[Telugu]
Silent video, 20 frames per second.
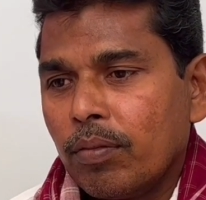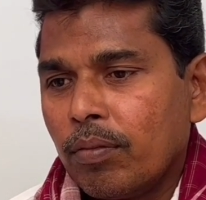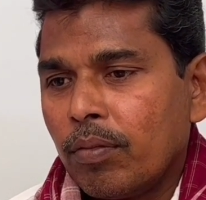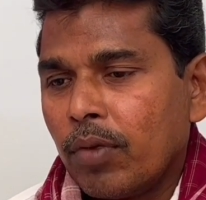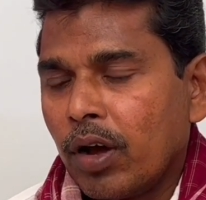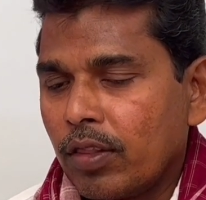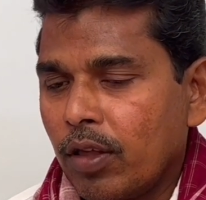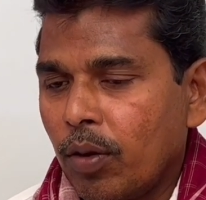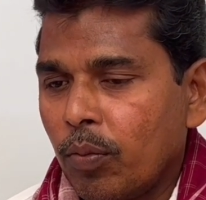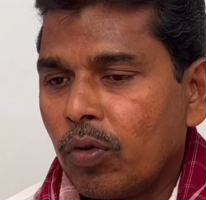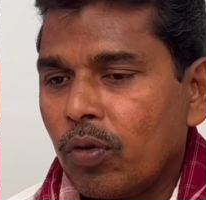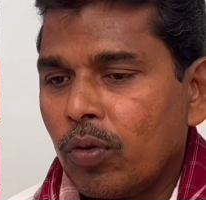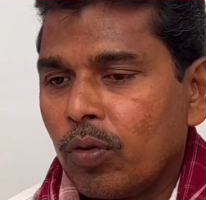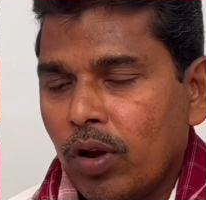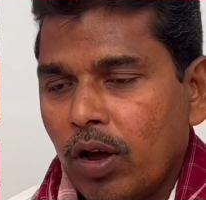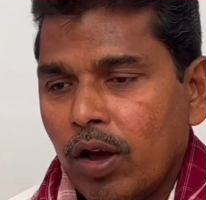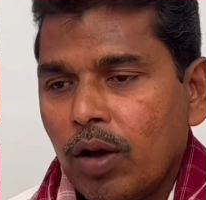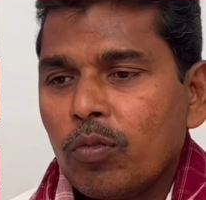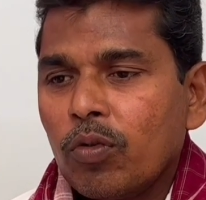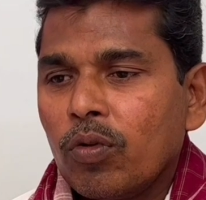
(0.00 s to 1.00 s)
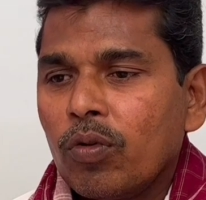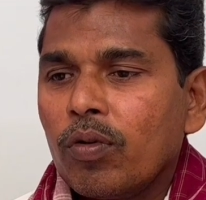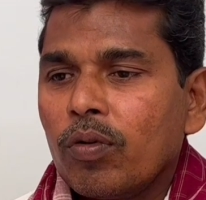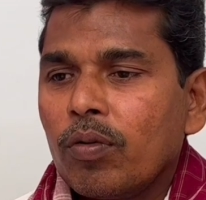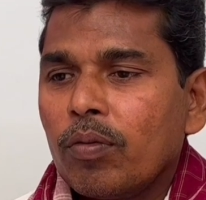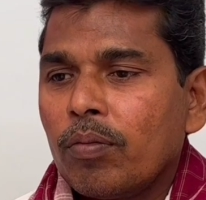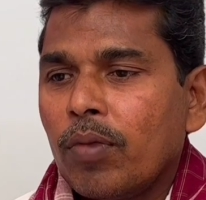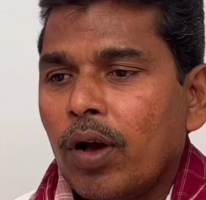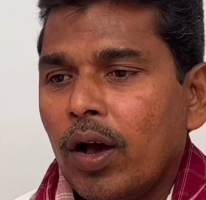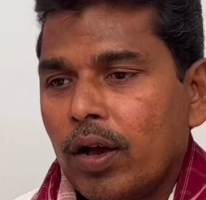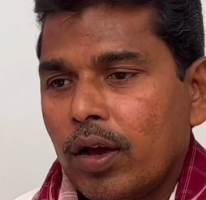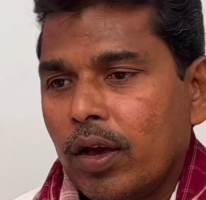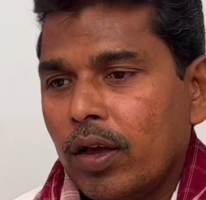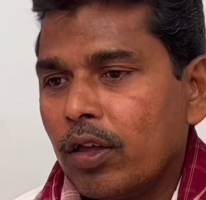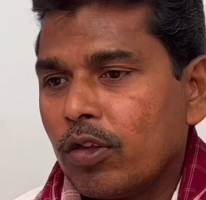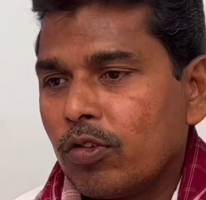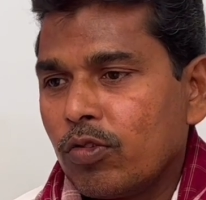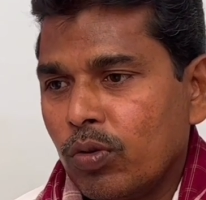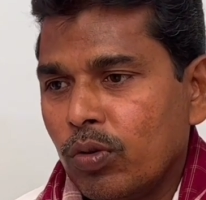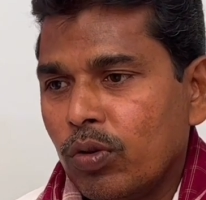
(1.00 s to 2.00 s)
మా తమ్ముడు రాము మా
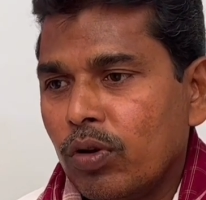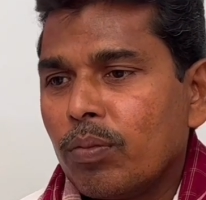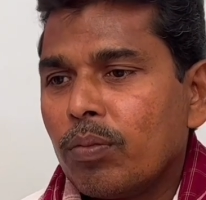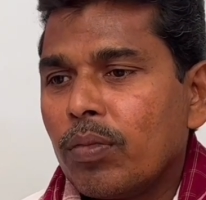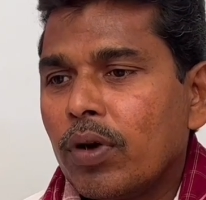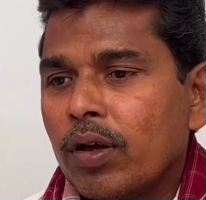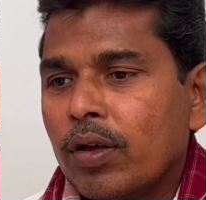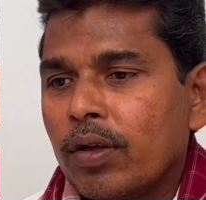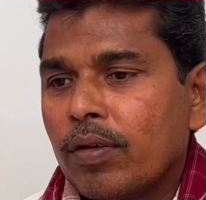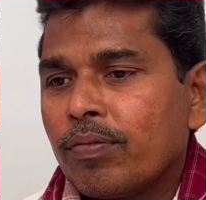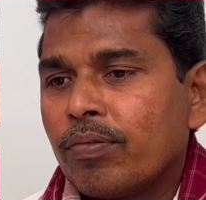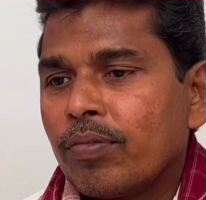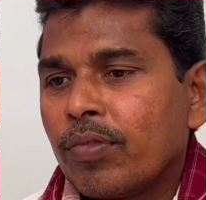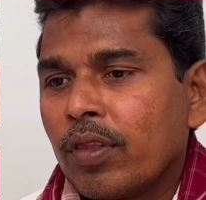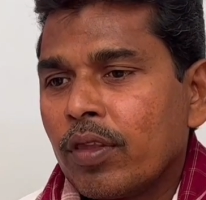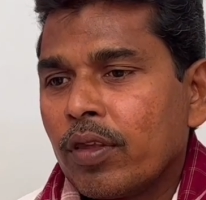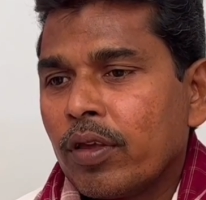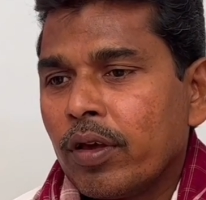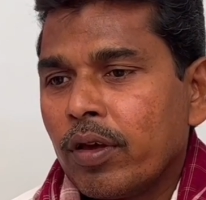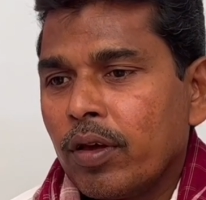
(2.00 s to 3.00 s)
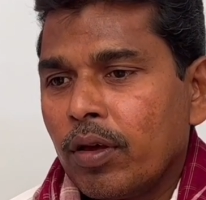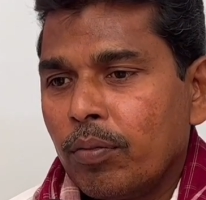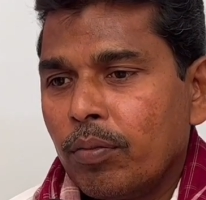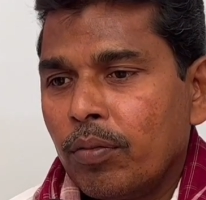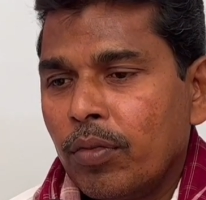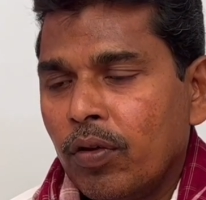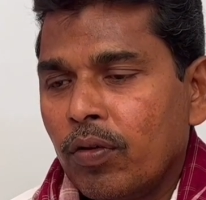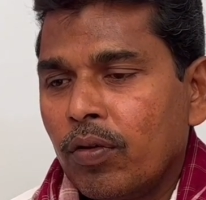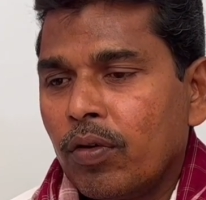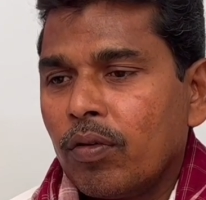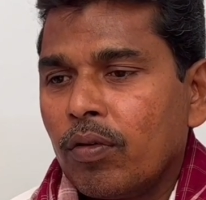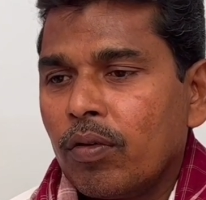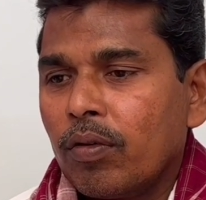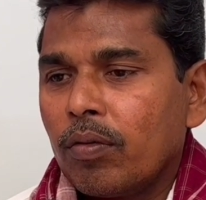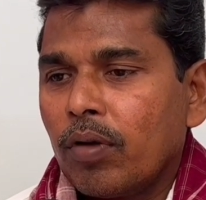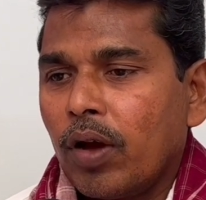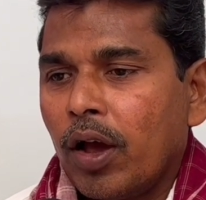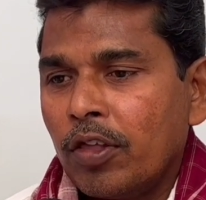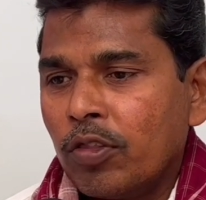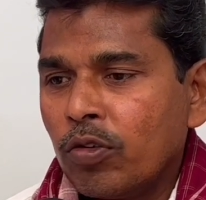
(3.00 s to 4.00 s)
అక్కయ్య సుగుణమ్మ మేము
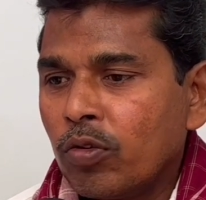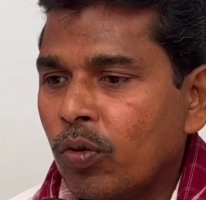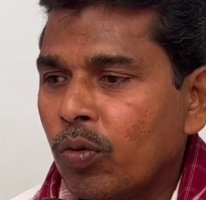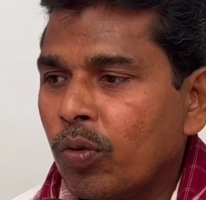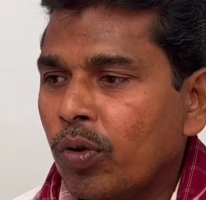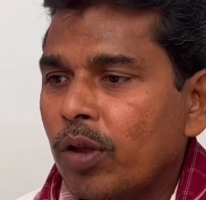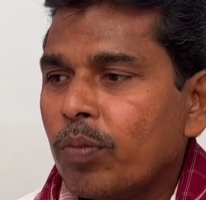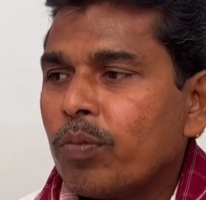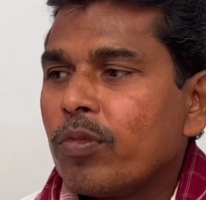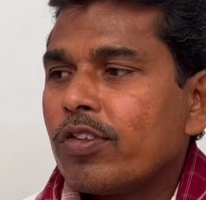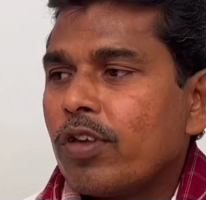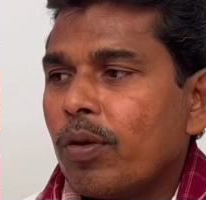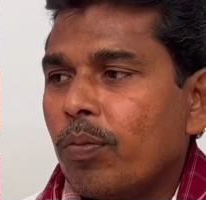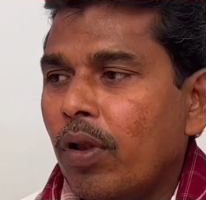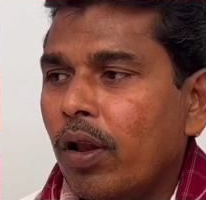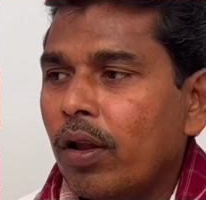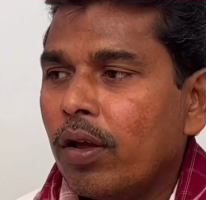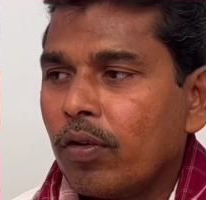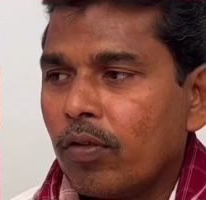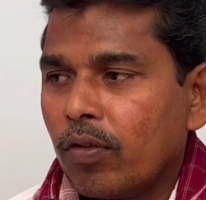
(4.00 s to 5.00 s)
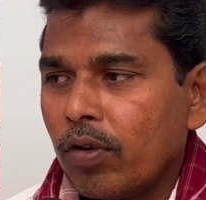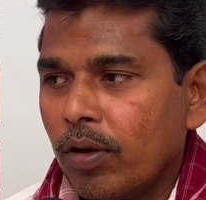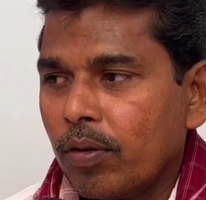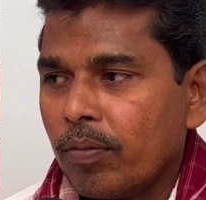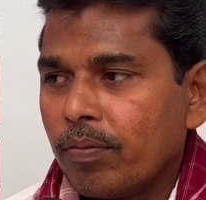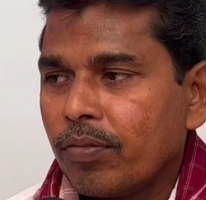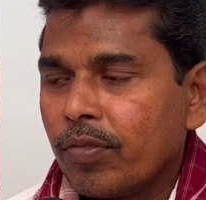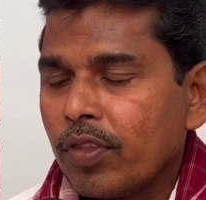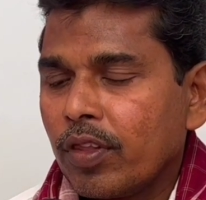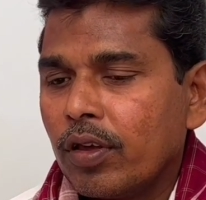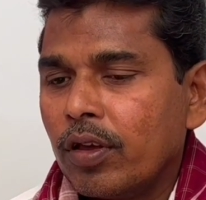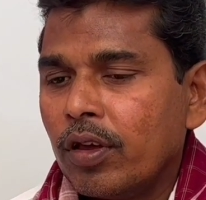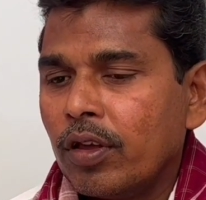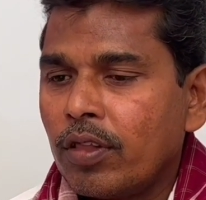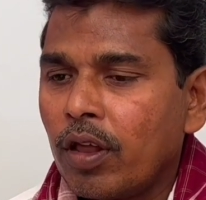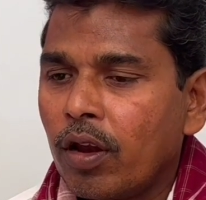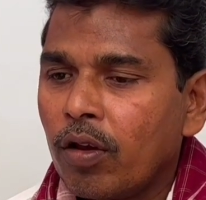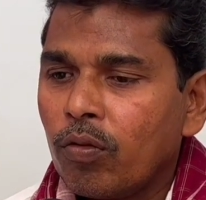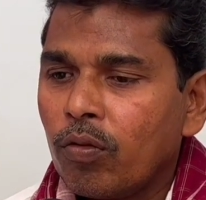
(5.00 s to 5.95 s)
ఐదుగురు కుటుంబ సభ్యులుగా ఉన్నాం ఇద్దరం